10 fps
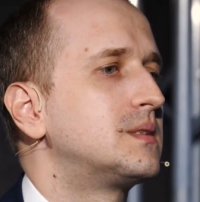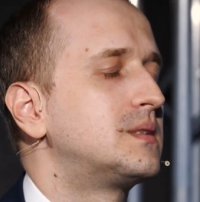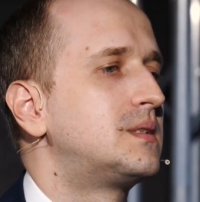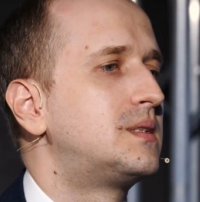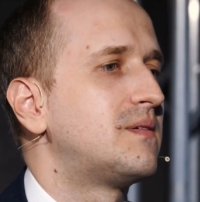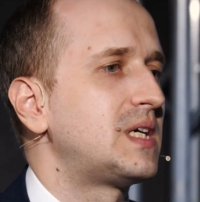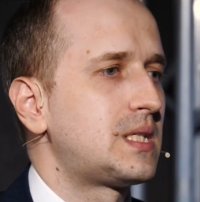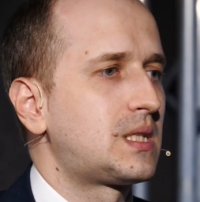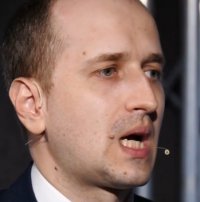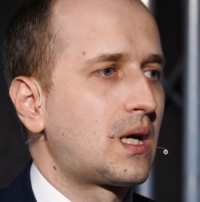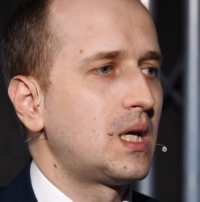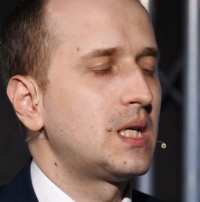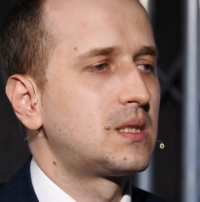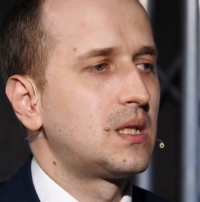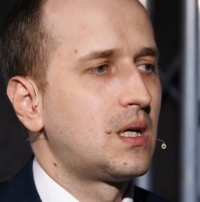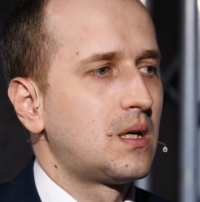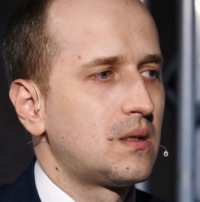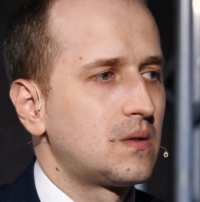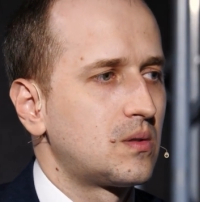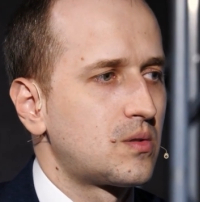Давайте так,
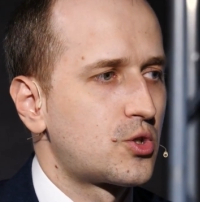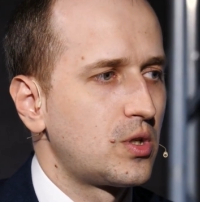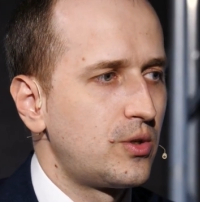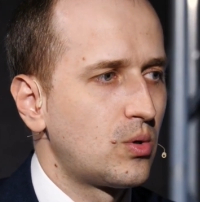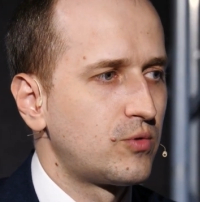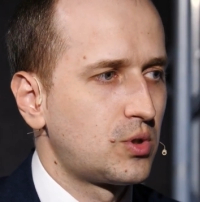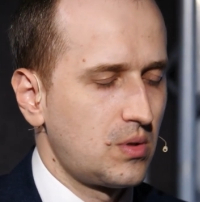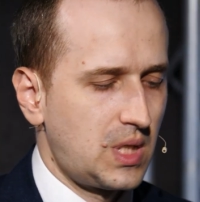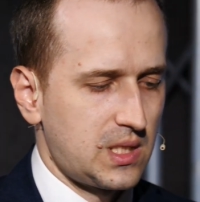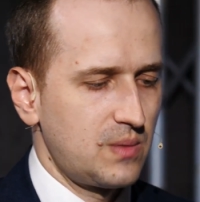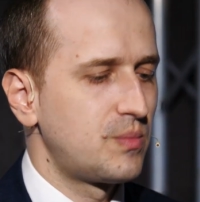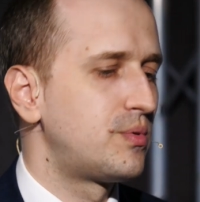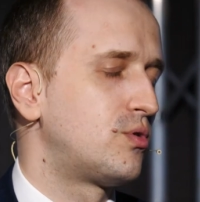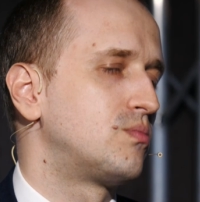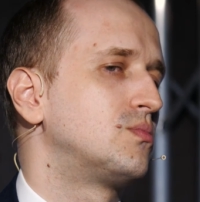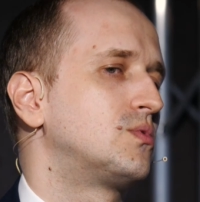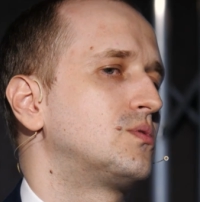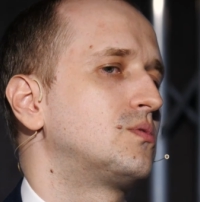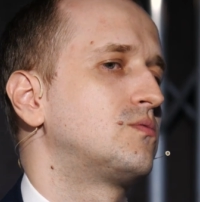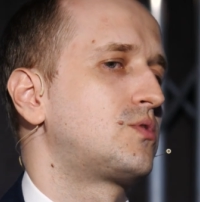это э, жилье, вот если мы берем
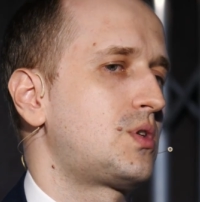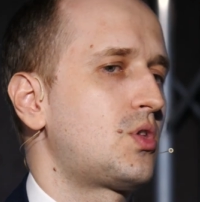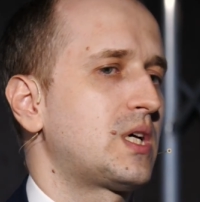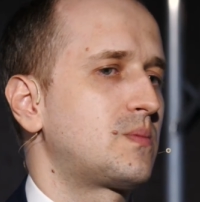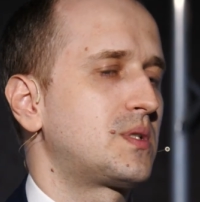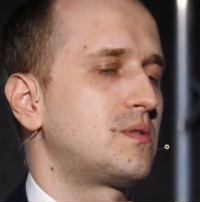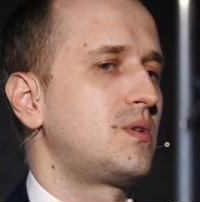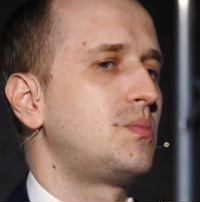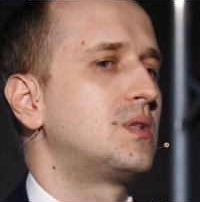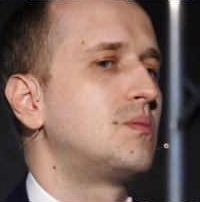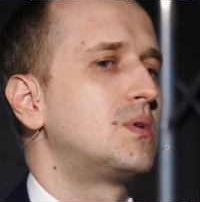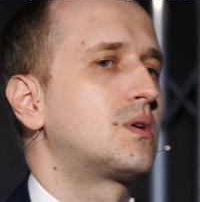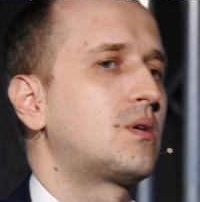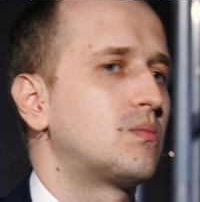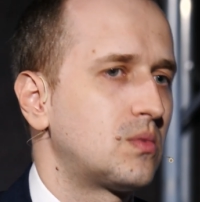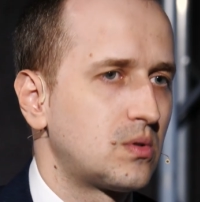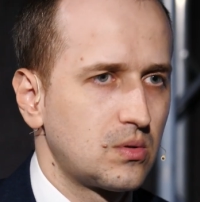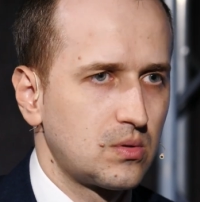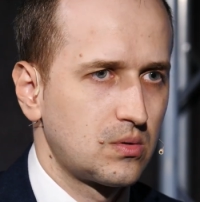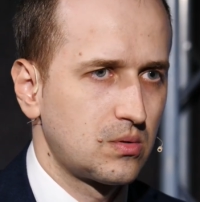э, вот сейчас по современным меркам
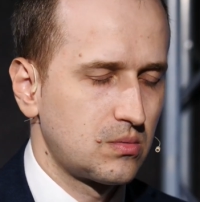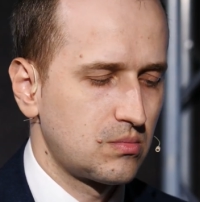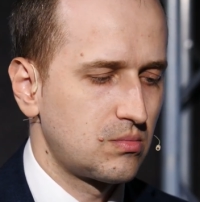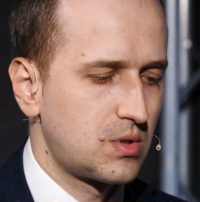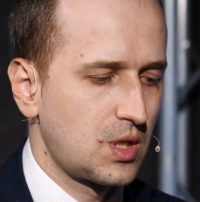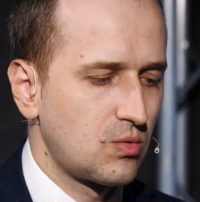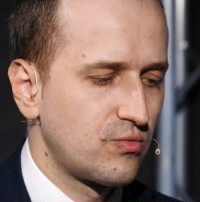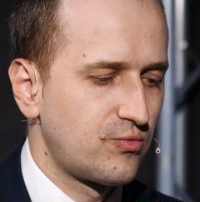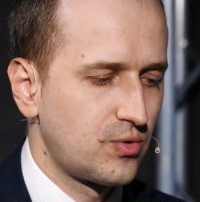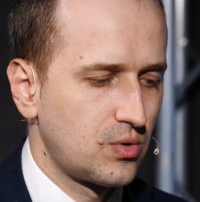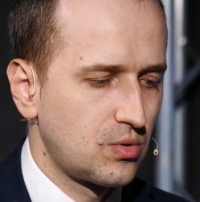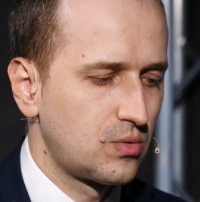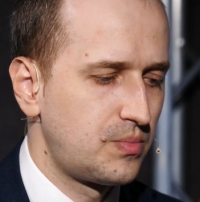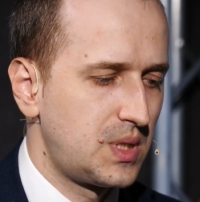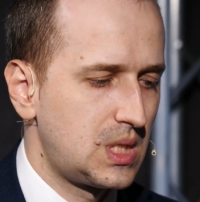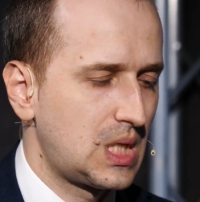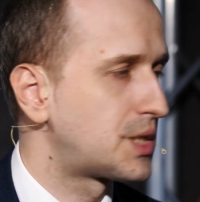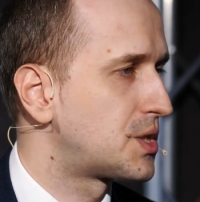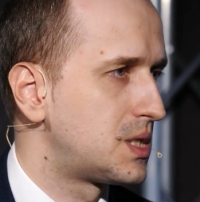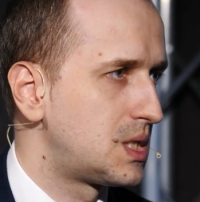э, цену в
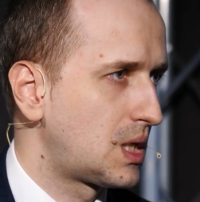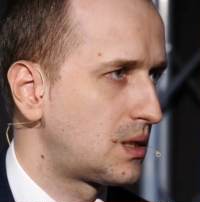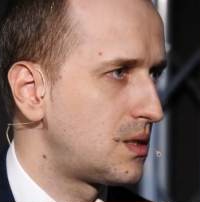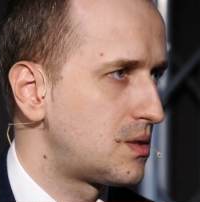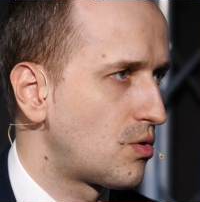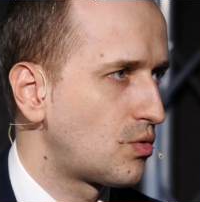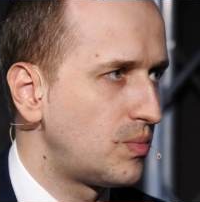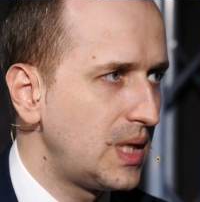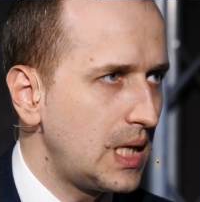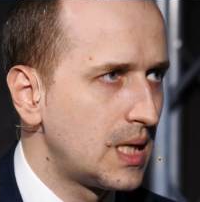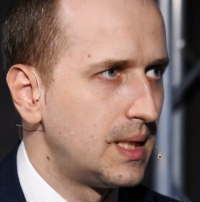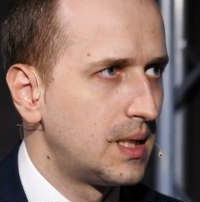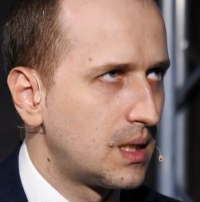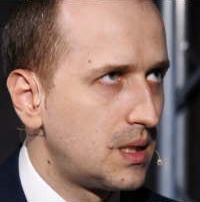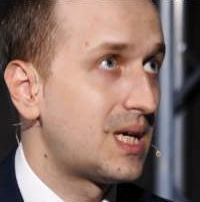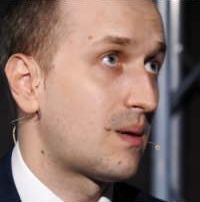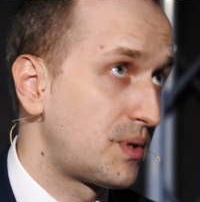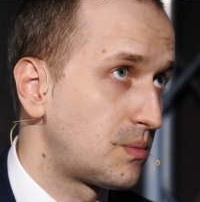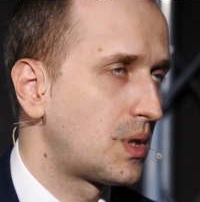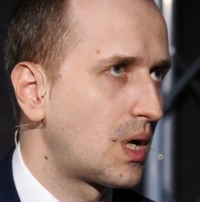50-60 тысяч рублей, mm я
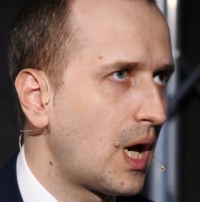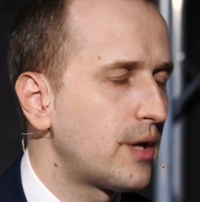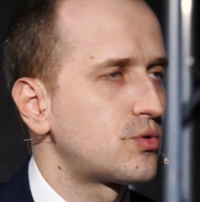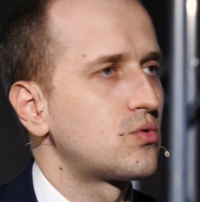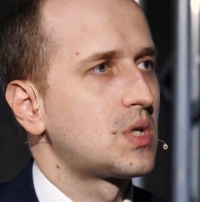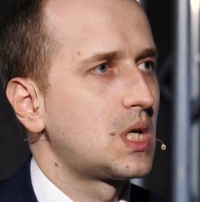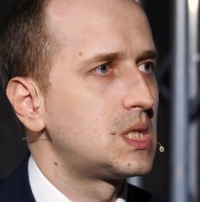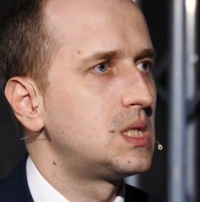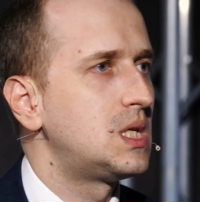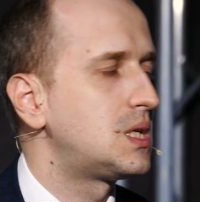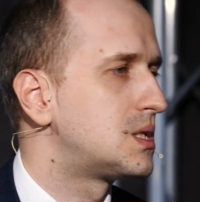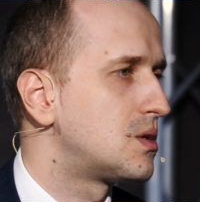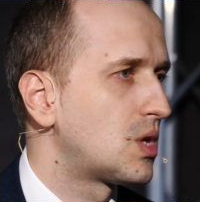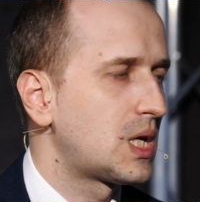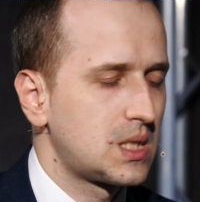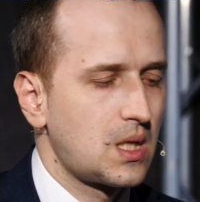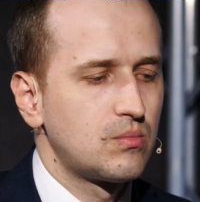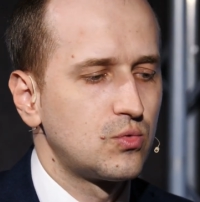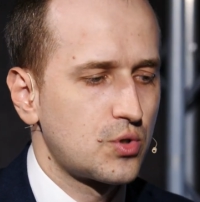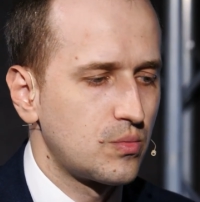предполагаю, что за эти деньги сейчас
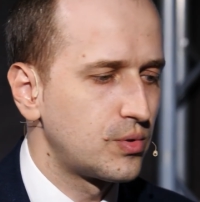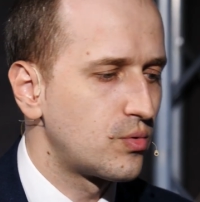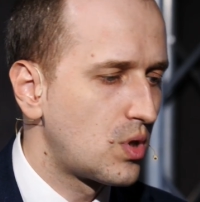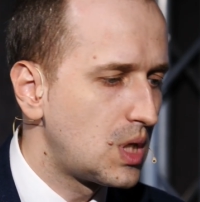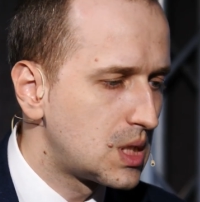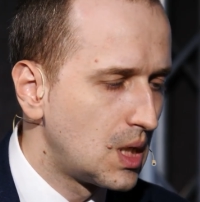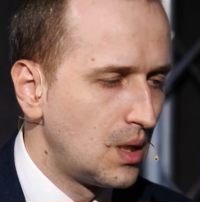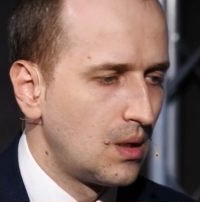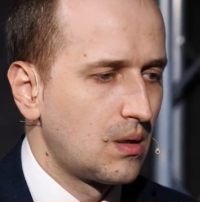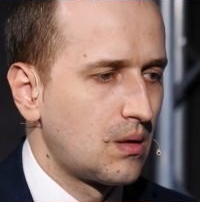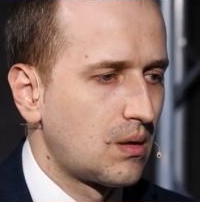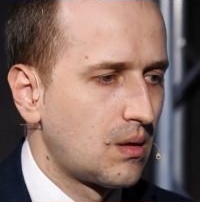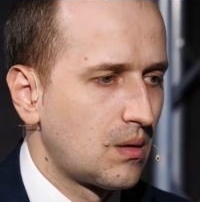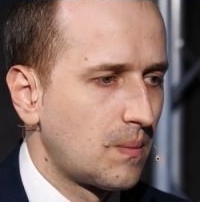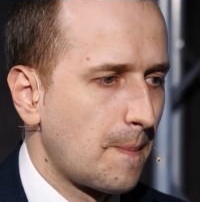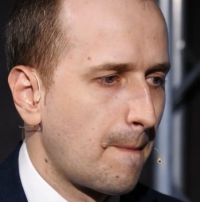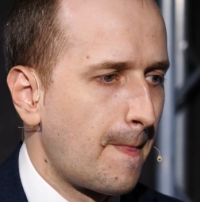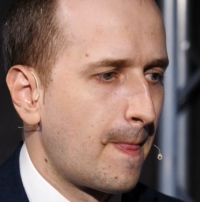там можно получить эм,